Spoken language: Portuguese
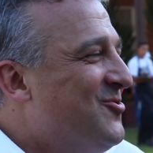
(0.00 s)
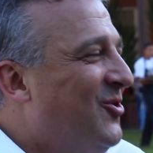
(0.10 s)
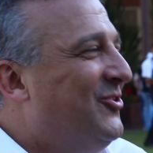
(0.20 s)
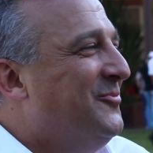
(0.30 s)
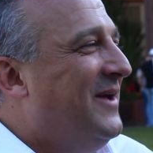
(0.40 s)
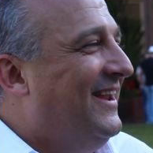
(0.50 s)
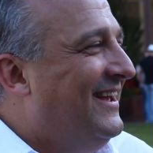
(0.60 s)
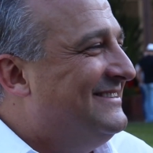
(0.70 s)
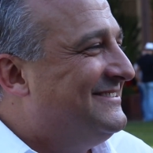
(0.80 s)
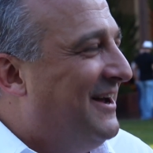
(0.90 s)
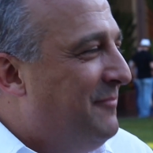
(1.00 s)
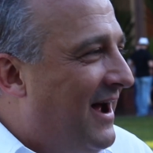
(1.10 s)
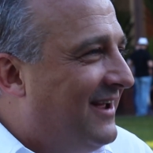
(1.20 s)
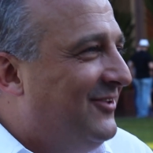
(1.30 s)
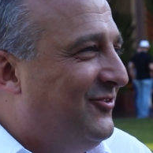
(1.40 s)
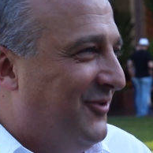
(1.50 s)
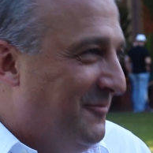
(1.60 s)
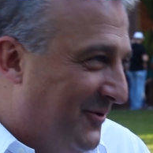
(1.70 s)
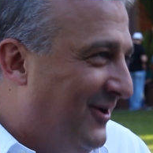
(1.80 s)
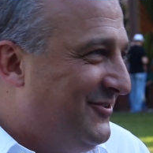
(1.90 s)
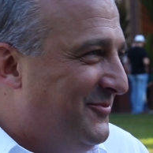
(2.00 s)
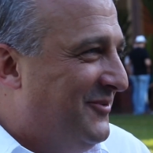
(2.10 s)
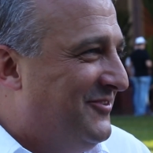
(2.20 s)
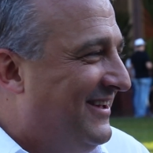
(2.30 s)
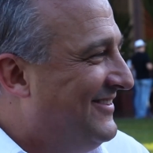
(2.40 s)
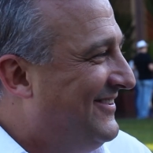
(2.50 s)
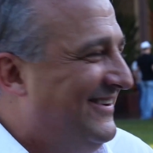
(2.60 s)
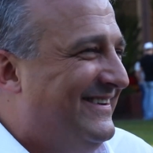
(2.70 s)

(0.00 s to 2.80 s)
Guto Menezes, a marca do seu próximo evento.